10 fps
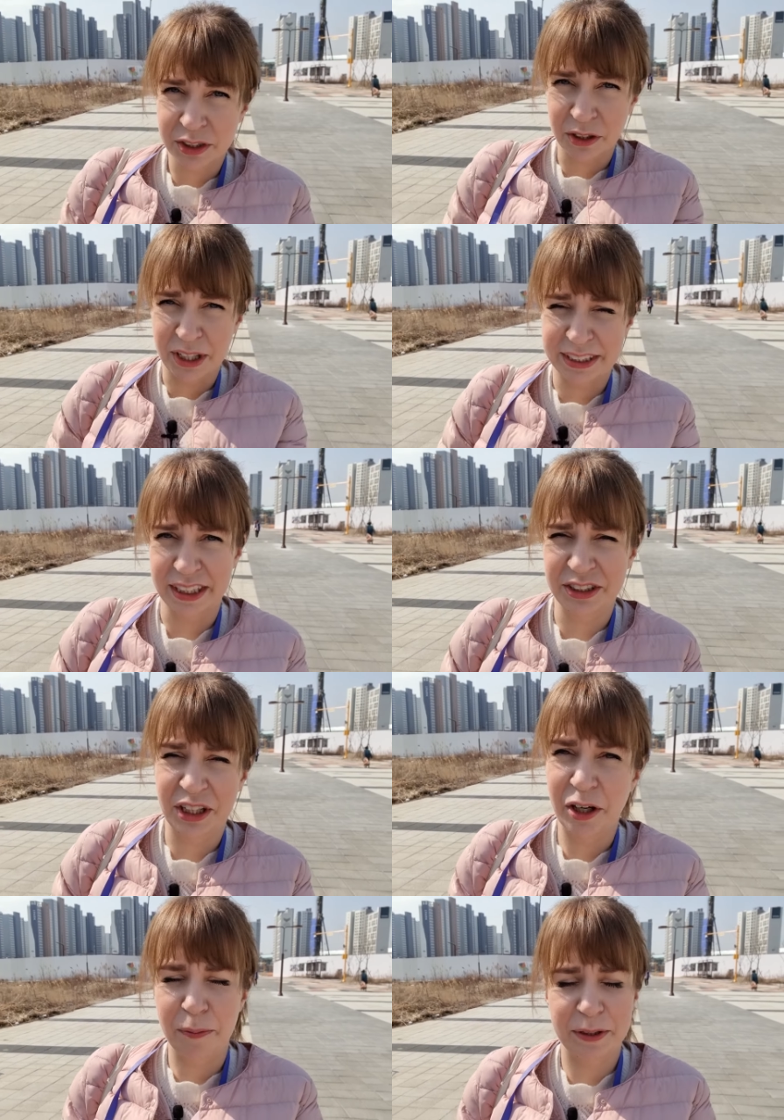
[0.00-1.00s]
Skoro jest ten
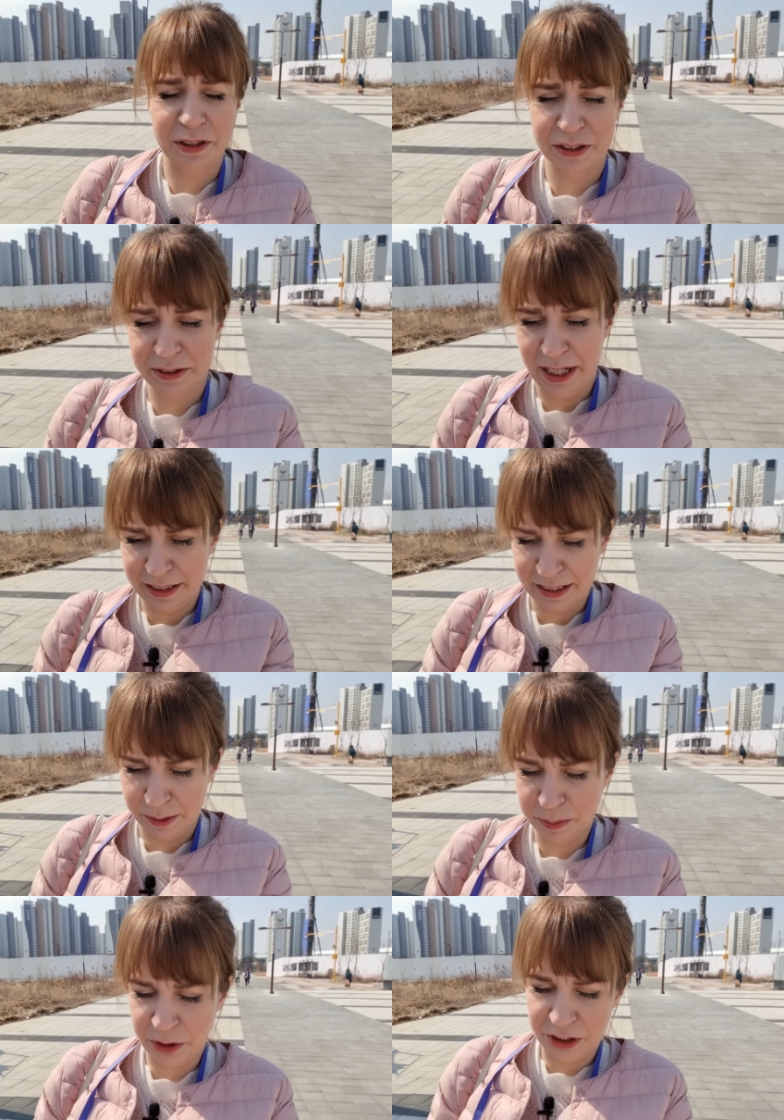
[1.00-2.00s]
Dzień Kobiet, to ja
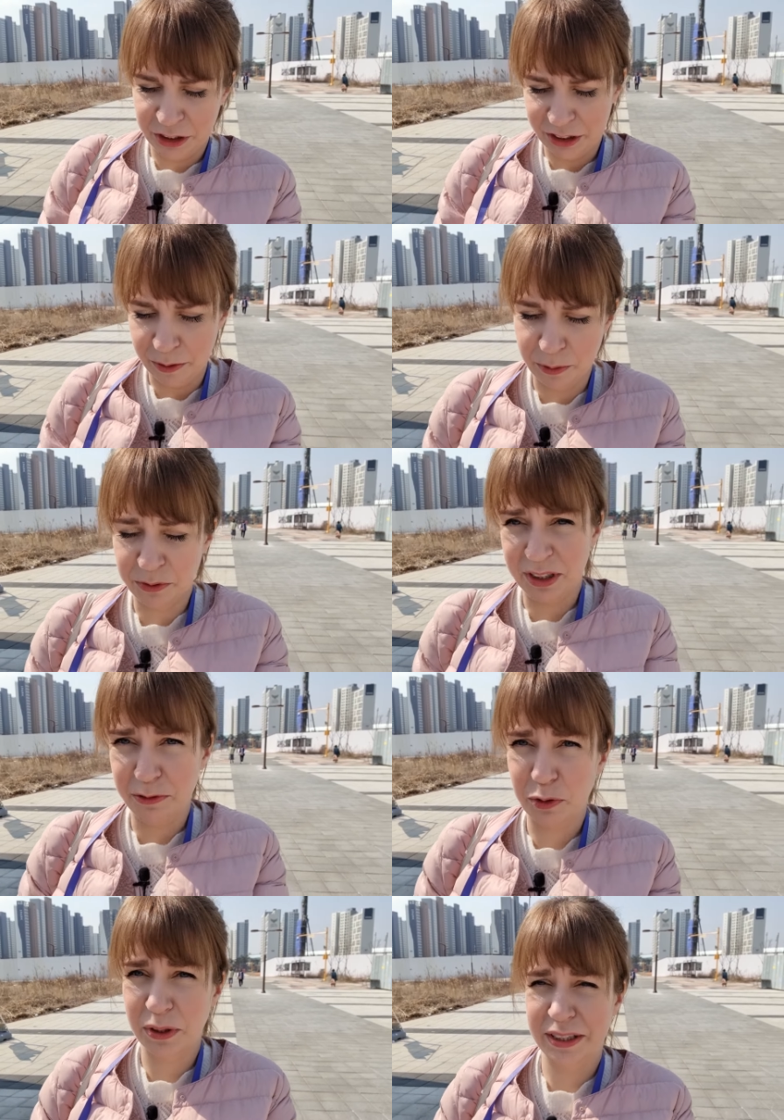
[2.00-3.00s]
zajmuję się sobą i
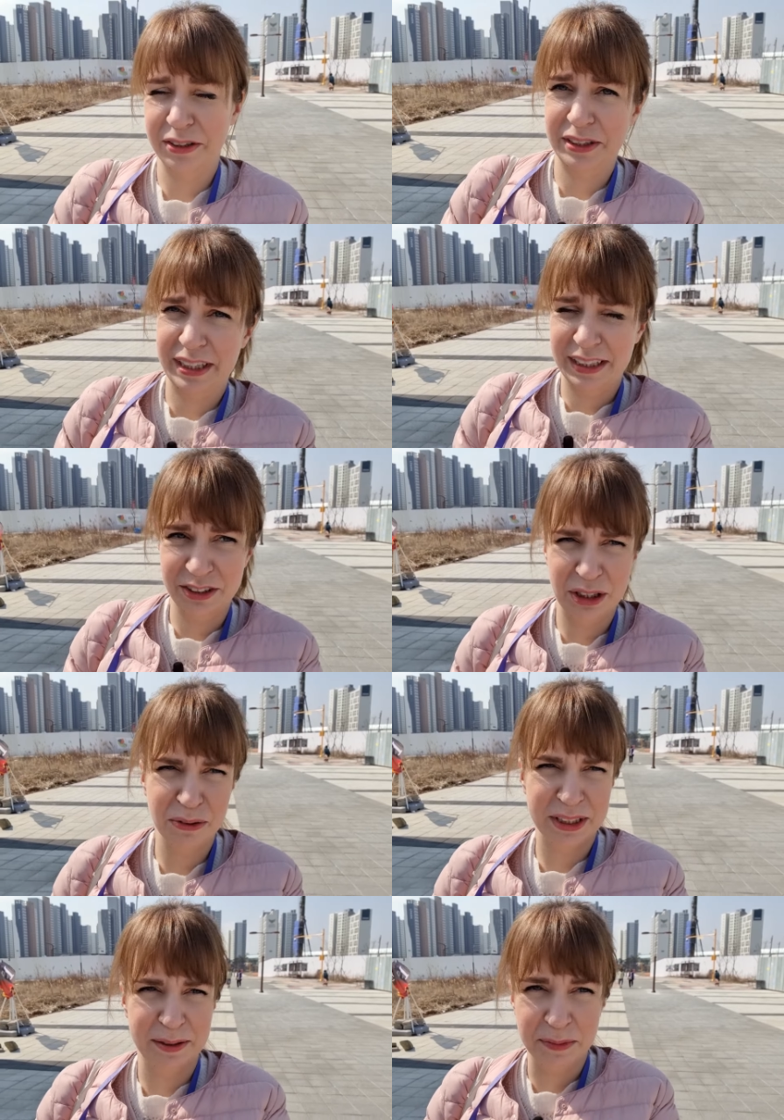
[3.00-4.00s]
w ogóle to tak
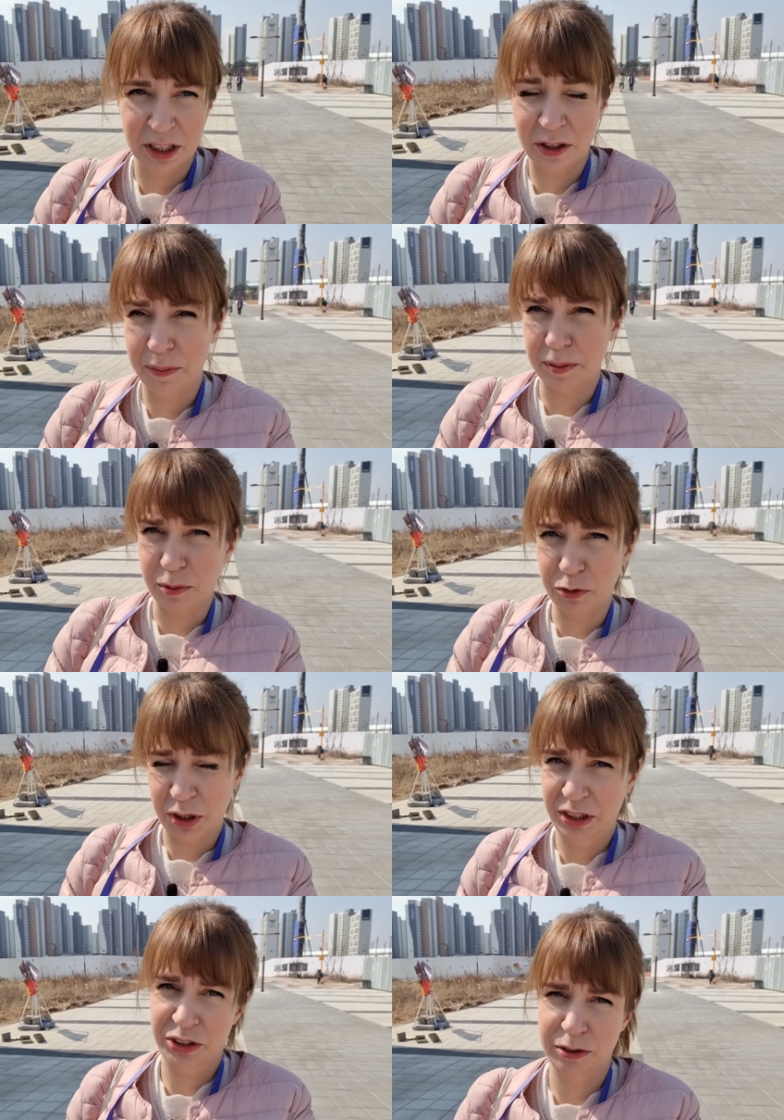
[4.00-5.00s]
żartuję z tym nie kobiet, bo w
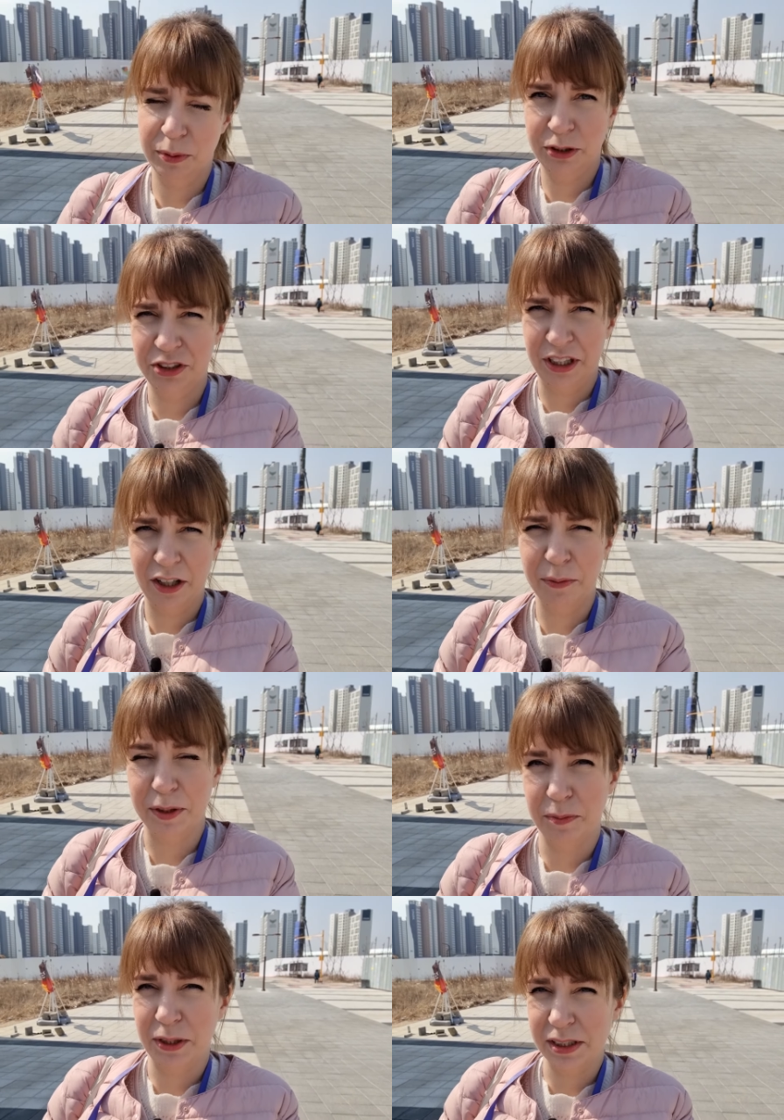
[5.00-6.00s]
Korei się nie obchodzi nie
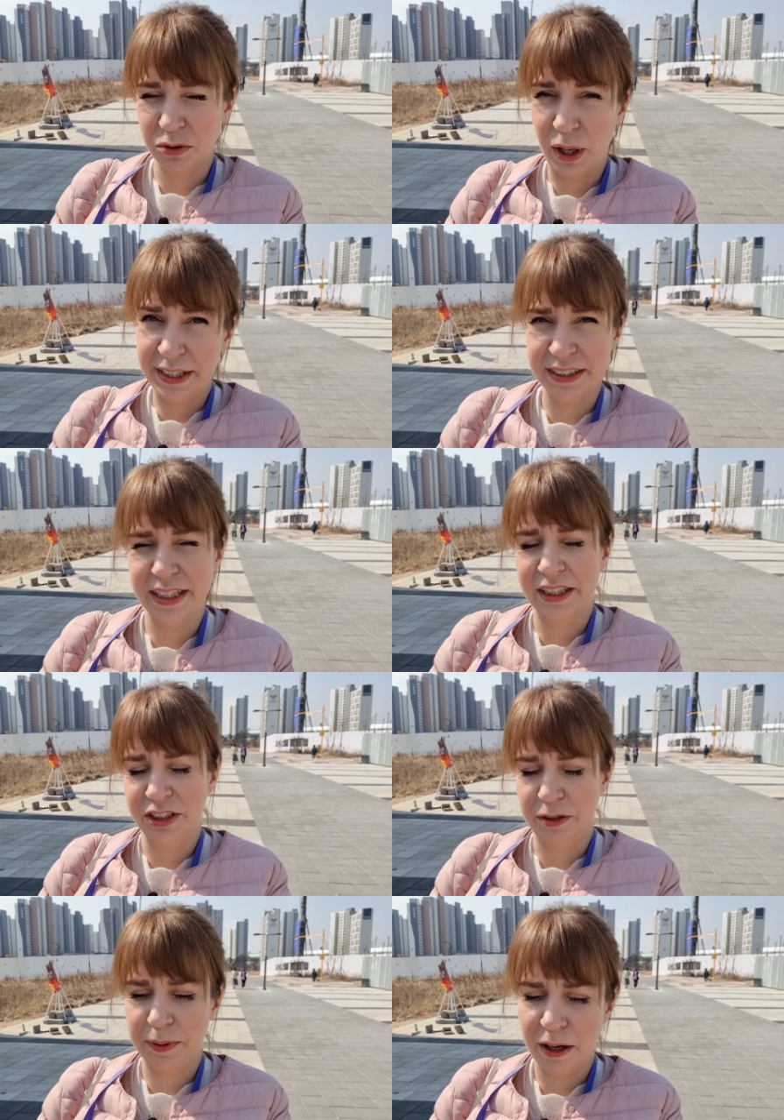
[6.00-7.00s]
kobiet, bo jest White Day,
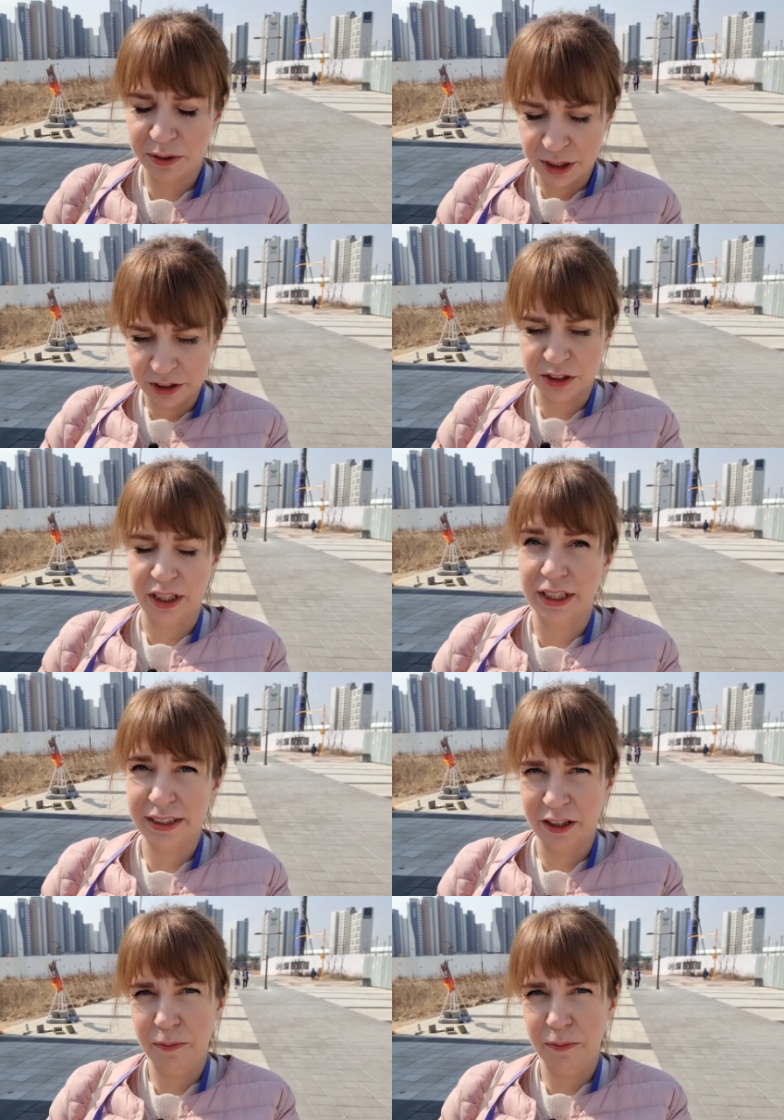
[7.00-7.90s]
czyli biały dzień 14